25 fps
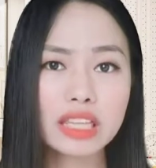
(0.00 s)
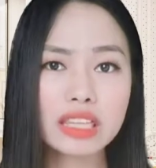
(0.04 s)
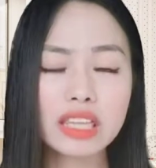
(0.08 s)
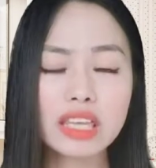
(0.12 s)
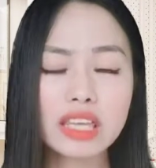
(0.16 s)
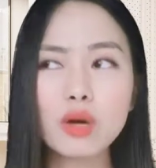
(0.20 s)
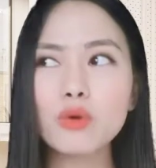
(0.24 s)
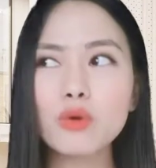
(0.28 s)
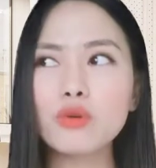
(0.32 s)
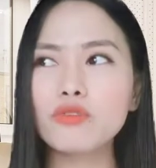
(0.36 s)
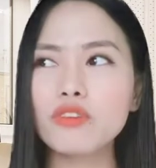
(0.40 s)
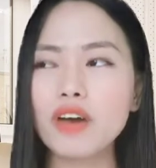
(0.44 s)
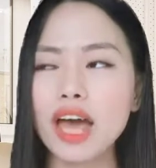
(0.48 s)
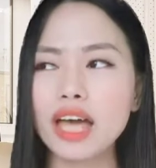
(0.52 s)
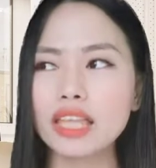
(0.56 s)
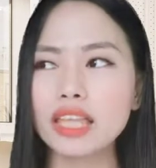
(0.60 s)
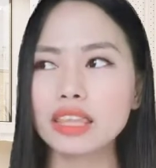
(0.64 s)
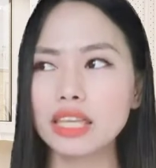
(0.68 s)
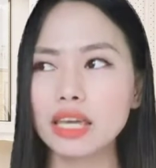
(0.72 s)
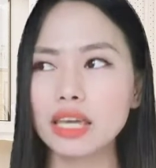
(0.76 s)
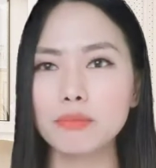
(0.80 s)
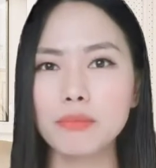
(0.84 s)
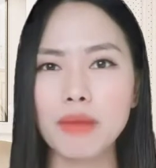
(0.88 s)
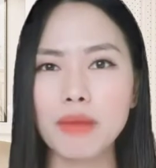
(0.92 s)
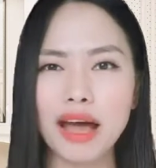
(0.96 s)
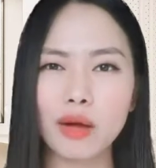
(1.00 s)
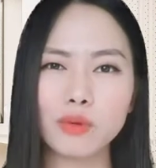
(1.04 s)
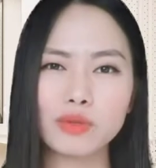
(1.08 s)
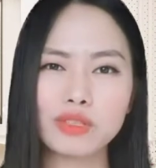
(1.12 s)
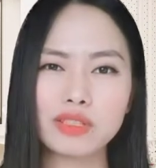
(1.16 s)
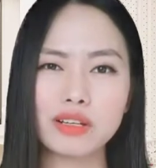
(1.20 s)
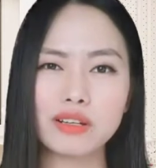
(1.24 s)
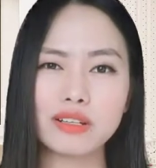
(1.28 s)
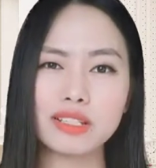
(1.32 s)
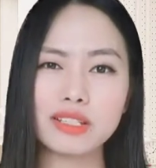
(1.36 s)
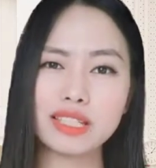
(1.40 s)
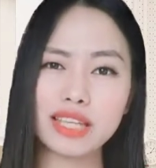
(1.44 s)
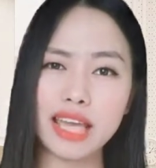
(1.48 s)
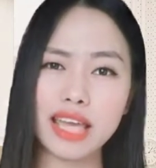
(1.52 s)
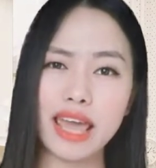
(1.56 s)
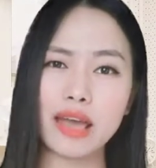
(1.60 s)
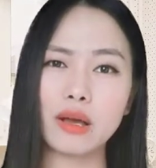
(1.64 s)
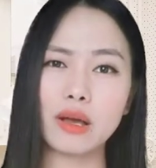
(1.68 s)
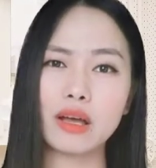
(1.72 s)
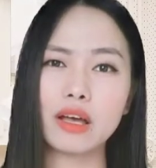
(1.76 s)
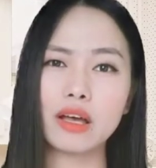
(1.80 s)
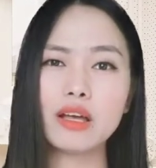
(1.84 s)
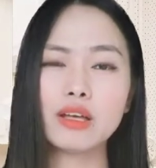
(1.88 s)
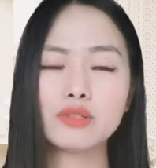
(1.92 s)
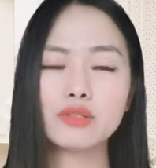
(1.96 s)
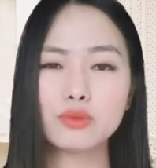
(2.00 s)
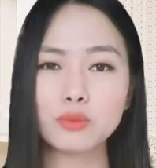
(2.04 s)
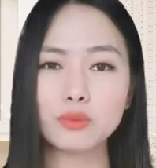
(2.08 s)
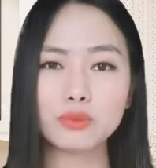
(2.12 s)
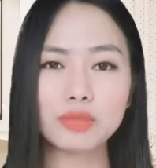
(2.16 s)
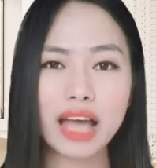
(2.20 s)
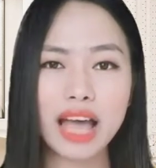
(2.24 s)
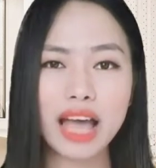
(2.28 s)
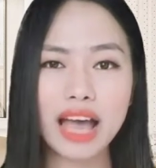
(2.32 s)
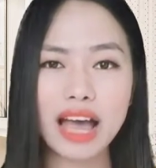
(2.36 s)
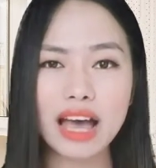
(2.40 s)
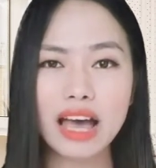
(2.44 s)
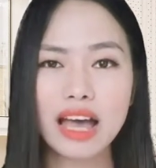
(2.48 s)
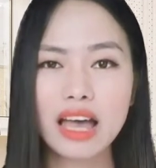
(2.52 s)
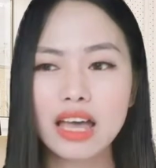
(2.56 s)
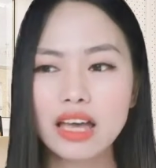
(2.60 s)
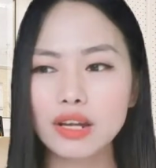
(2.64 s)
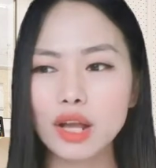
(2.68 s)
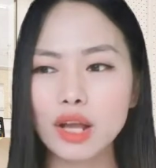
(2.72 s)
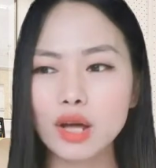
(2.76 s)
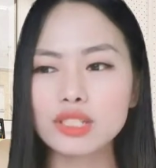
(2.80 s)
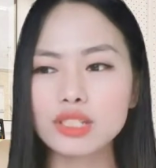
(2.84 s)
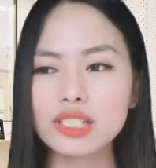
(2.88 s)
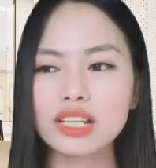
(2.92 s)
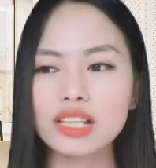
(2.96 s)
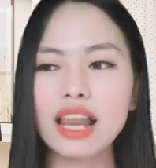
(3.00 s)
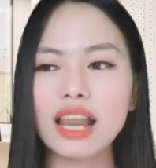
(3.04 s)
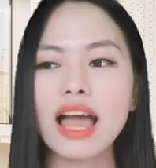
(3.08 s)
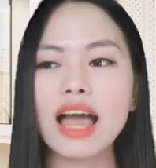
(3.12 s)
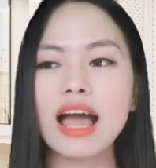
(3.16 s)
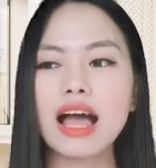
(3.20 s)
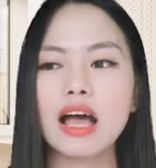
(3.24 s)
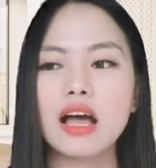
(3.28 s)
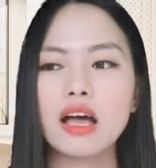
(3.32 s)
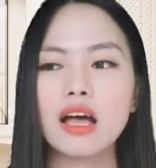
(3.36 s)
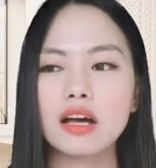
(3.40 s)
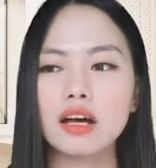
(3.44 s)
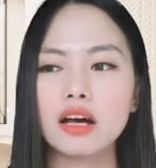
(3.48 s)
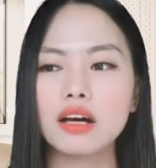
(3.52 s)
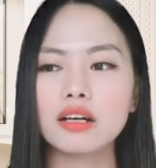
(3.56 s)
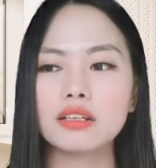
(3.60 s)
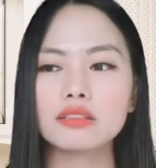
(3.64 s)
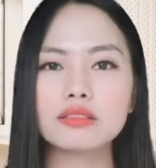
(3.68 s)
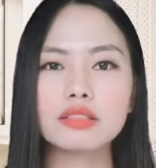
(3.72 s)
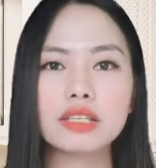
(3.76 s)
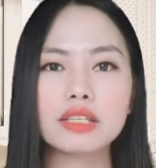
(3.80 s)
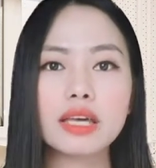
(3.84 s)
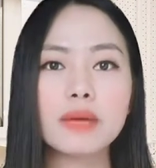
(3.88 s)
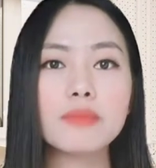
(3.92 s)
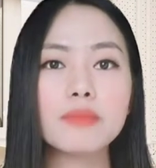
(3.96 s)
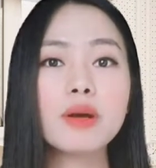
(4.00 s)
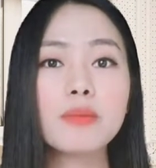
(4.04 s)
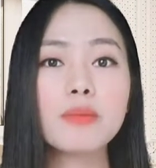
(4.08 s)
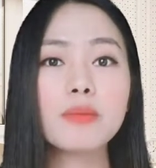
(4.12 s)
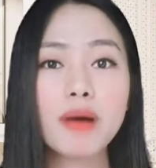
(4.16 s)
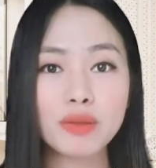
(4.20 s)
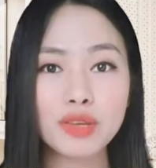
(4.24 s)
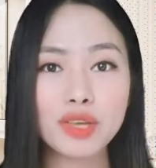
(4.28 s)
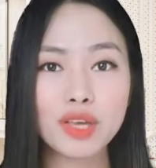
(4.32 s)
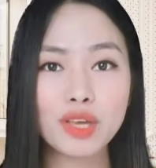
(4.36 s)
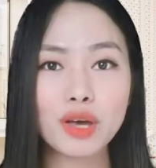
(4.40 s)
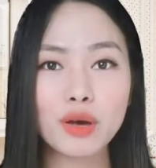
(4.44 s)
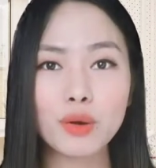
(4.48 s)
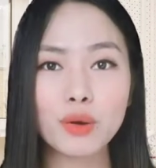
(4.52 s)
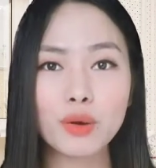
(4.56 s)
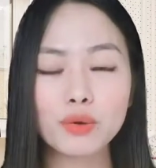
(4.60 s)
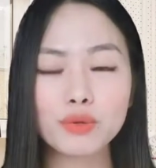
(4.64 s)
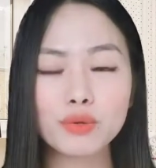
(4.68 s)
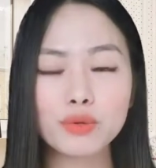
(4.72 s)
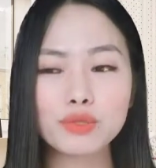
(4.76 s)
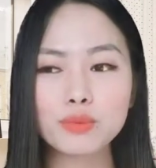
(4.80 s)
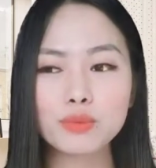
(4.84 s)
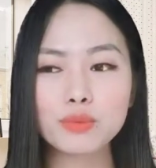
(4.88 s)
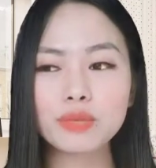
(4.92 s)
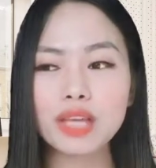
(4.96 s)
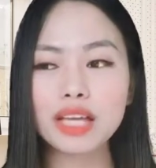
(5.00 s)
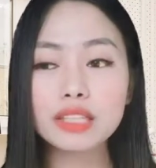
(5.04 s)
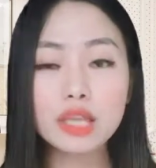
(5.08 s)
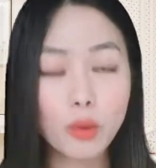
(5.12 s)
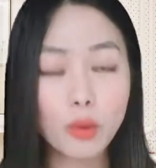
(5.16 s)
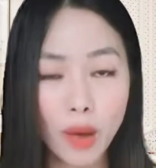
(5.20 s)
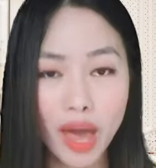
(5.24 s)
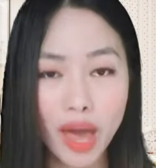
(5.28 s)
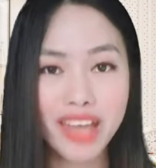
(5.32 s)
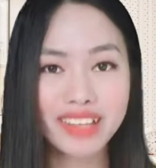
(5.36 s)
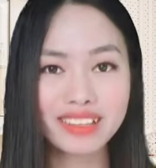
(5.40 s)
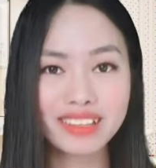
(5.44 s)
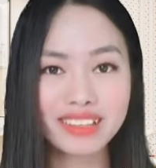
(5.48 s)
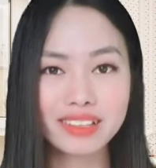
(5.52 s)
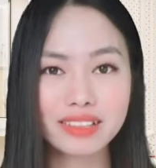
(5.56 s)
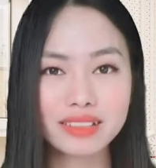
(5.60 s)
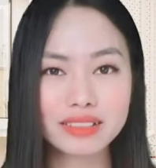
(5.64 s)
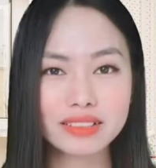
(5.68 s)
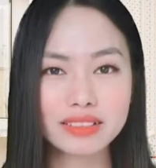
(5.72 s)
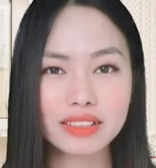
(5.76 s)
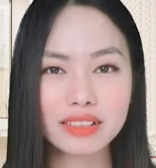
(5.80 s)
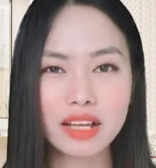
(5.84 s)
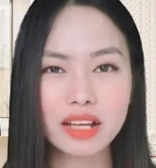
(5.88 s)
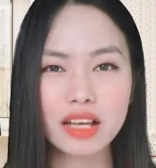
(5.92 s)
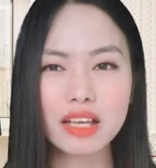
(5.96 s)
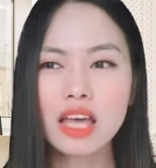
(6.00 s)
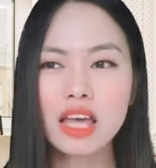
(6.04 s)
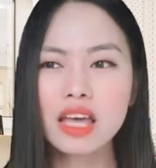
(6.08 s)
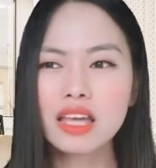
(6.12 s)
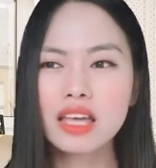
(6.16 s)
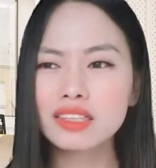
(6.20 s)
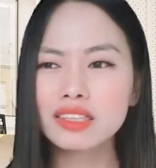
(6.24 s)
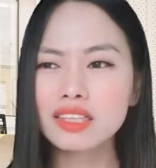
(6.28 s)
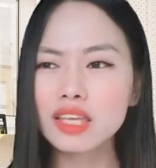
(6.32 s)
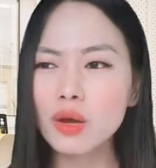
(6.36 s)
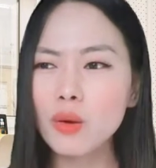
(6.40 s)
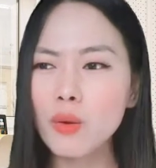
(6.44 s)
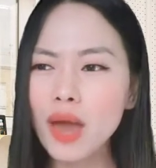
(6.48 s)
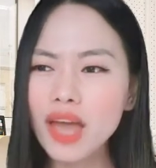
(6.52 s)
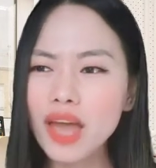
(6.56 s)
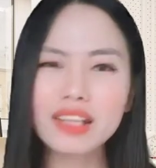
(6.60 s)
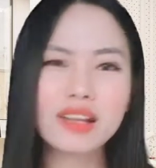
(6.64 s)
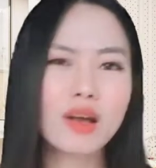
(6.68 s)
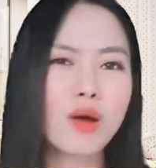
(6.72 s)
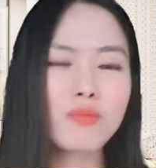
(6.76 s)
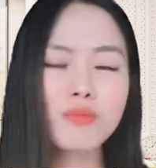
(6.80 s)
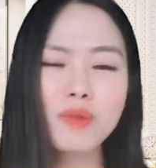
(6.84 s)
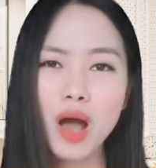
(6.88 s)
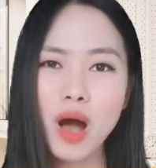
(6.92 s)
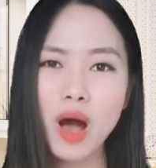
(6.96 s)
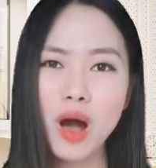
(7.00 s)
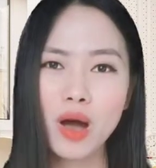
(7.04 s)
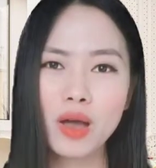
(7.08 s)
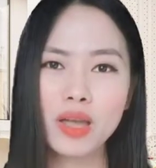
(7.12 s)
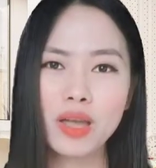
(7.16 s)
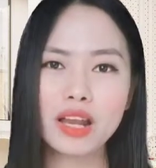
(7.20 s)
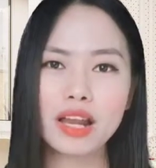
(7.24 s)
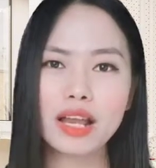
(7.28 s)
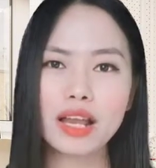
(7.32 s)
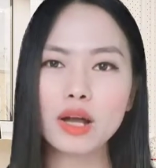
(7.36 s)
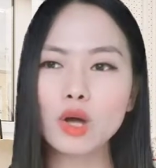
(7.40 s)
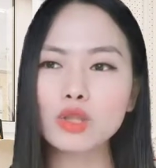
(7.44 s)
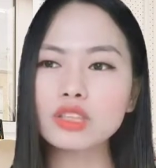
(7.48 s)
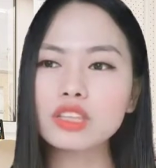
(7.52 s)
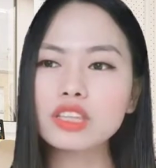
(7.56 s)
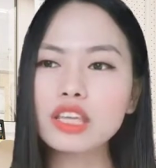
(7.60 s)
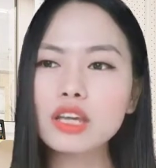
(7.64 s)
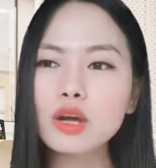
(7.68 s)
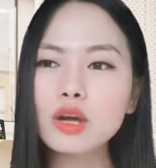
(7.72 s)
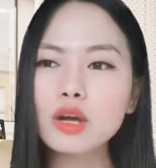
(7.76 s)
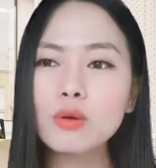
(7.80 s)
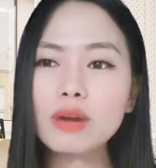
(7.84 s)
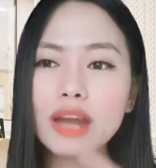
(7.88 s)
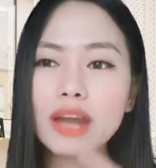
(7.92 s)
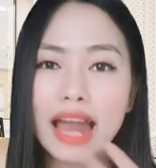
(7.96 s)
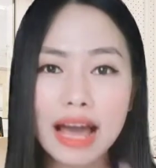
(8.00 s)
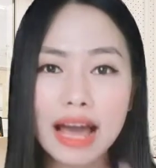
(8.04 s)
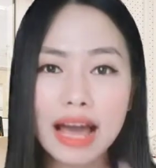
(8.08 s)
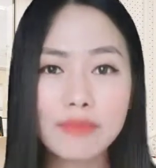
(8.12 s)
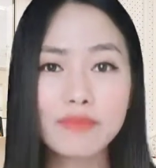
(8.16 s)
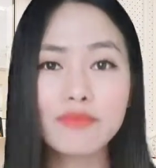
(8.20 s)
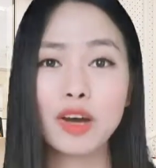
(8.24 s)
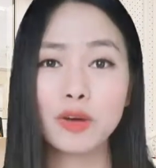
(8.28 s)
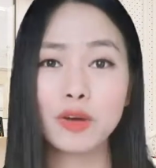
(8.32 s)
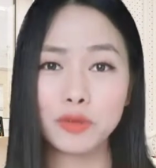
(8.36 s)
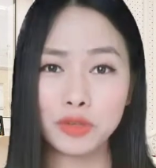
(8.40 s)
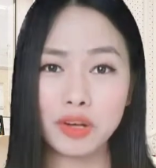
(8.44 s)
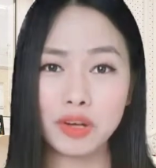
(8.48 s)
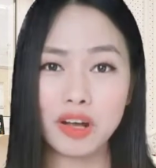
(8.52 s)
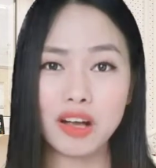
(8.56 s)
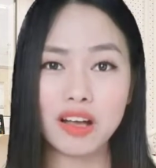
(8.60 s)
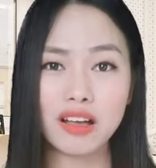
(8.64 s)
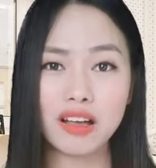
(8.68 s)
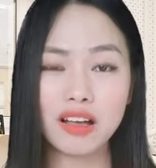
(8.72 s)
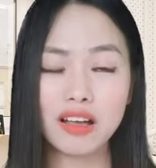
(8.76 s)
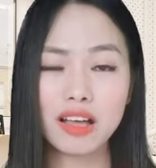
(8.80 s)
tiêu pha tiền bạc của giới trẻ chúng ta đó chính là uh, kiếm được bao nhiêu chúng ta tiêu hết Đấy, tiêu hết không nói lại còn tiêu lạm vào nữa